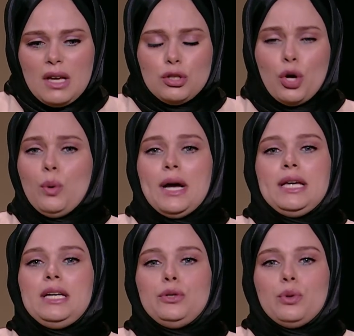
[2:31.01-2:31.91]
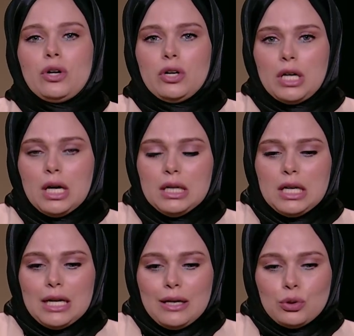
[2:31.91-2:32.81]
ان هو هيجري ورايا
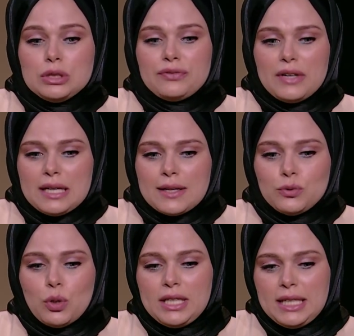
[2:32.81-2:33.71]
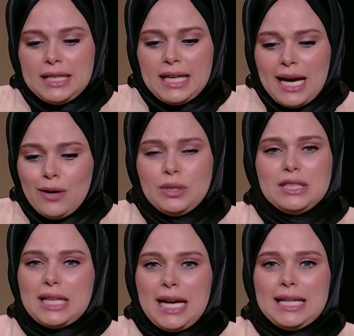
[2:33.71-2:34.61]
كنت فاكره انه هيجي يحاول
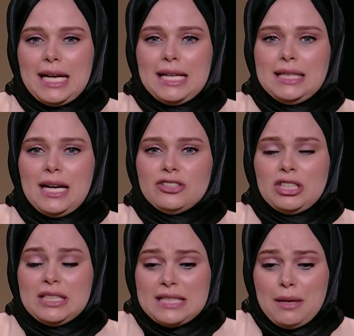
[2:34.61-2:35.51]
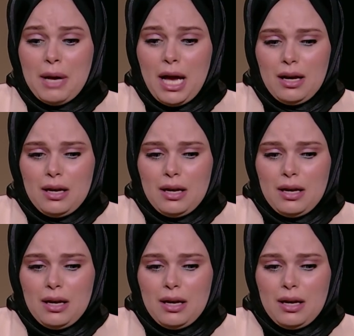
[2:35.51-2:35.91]
يتحايل عليا عشان اسامح